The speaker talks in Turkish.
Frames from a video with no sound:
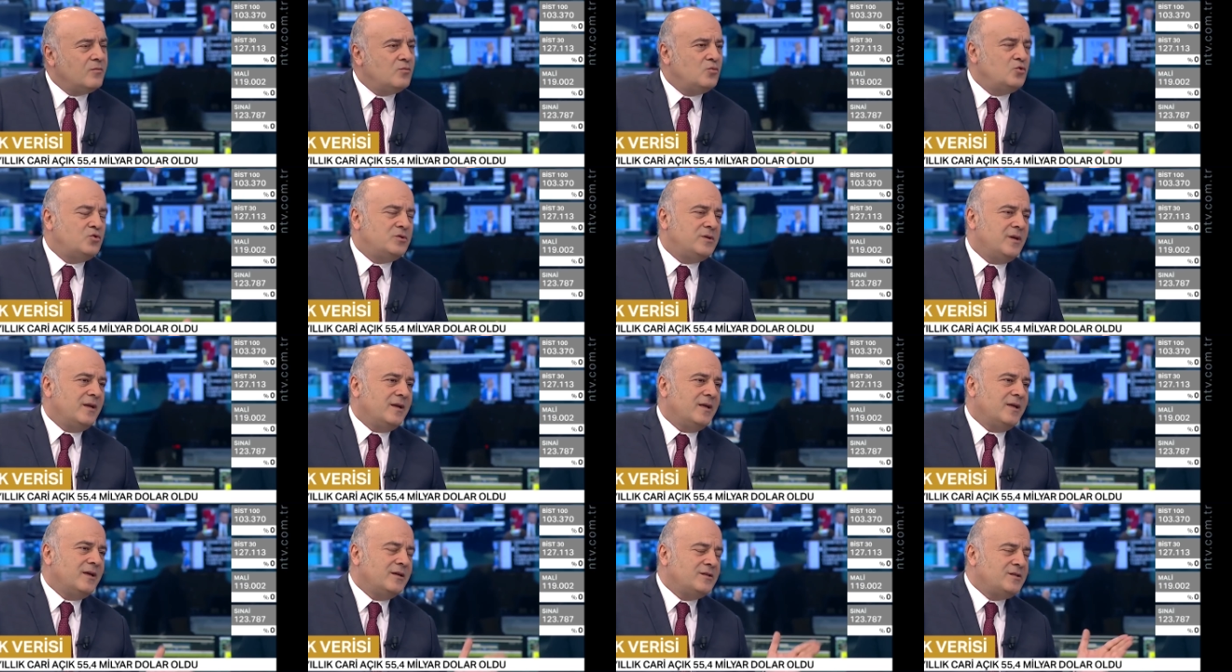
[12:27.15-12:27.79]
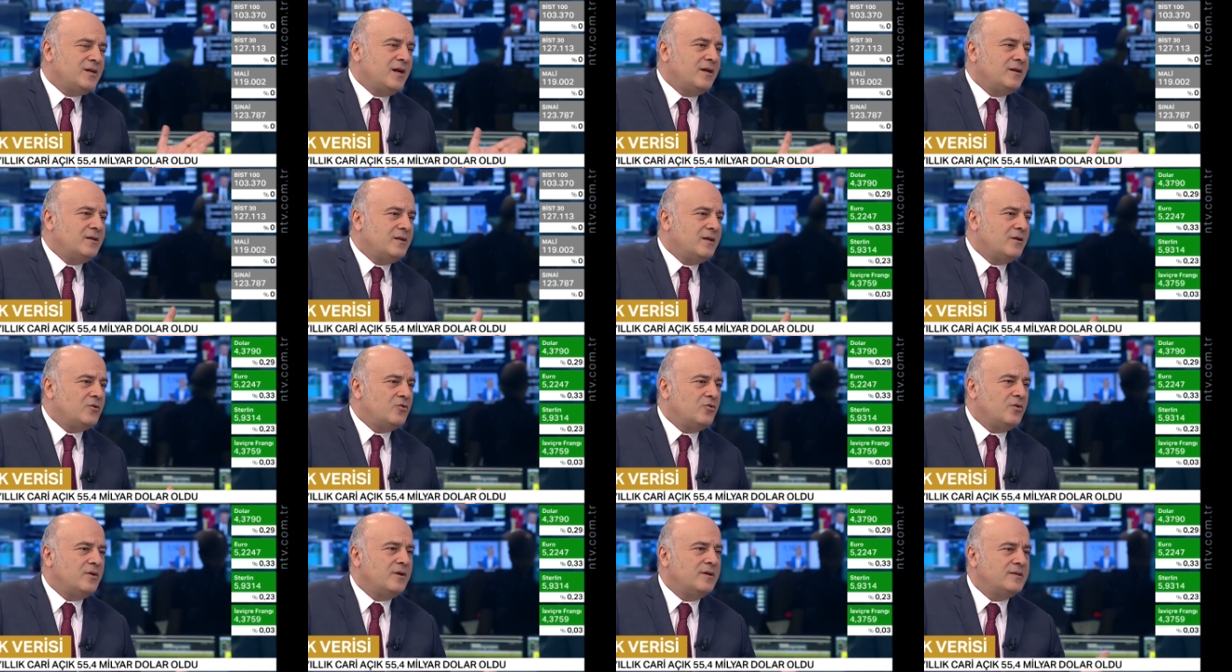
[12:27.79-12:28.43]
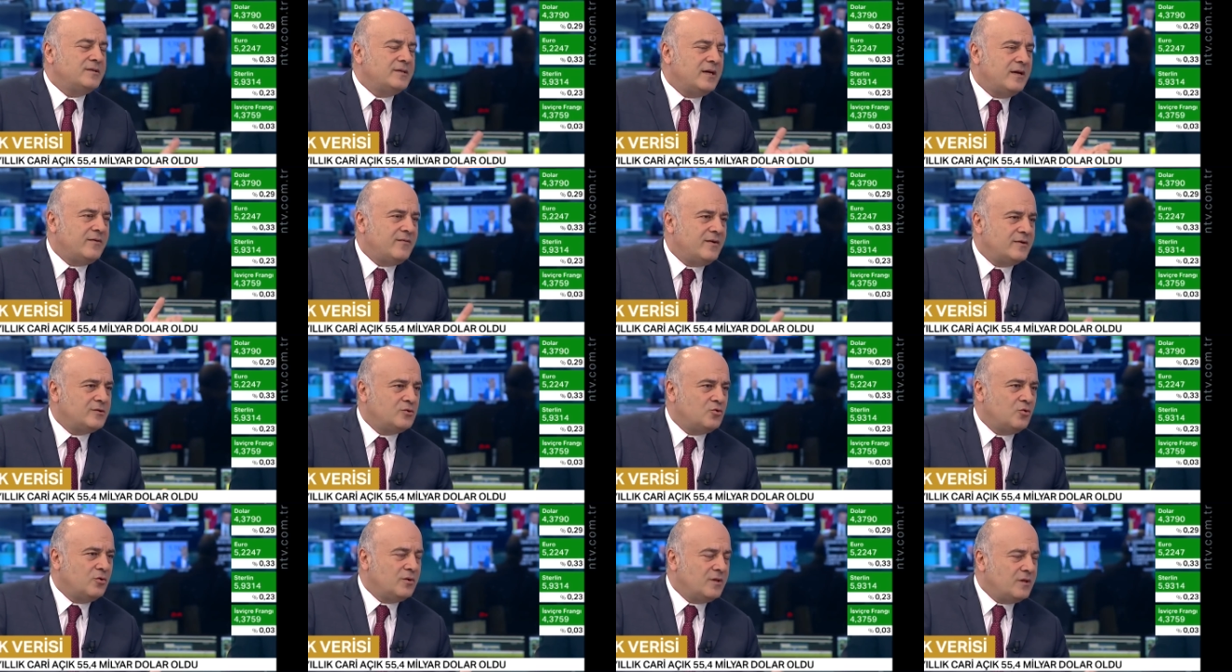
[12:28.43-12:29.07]
bu sene geçen yıla göre
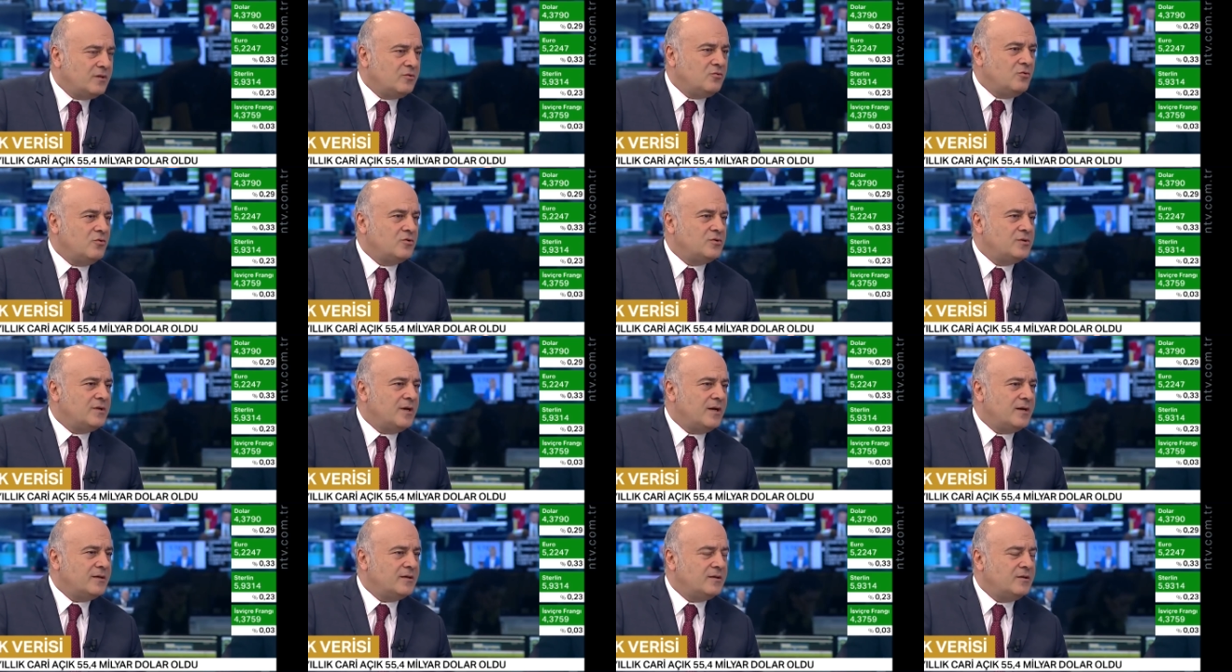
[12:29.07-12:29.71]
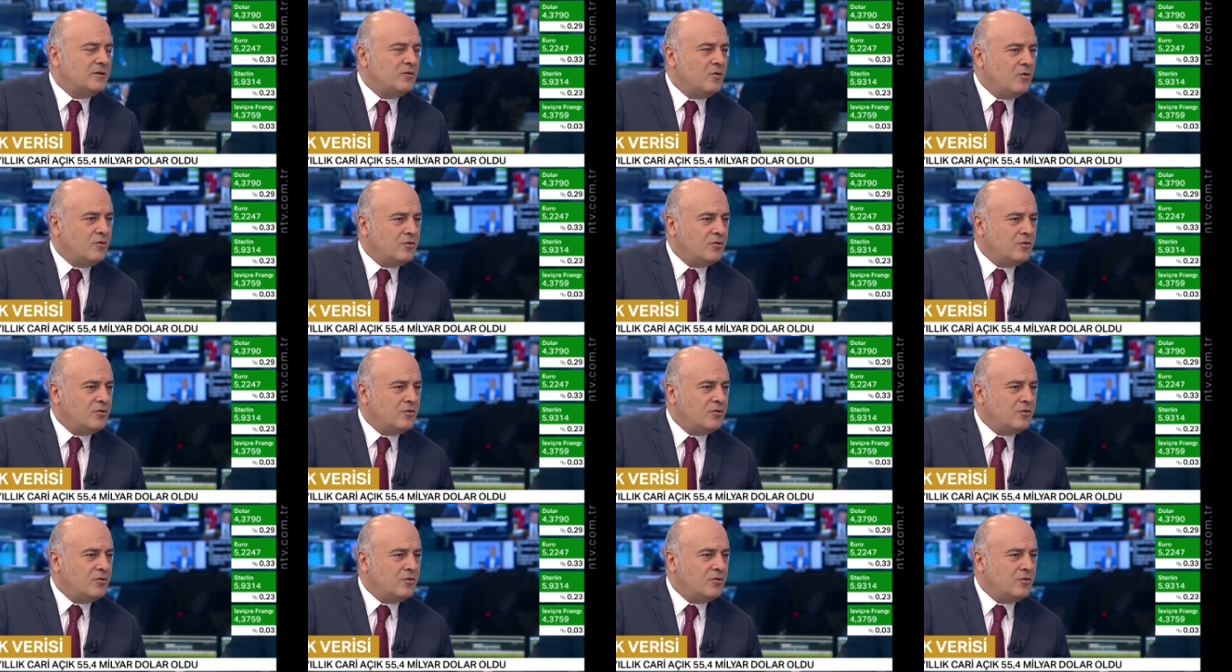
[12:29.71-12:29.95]
rezervasyonların gösterdiği,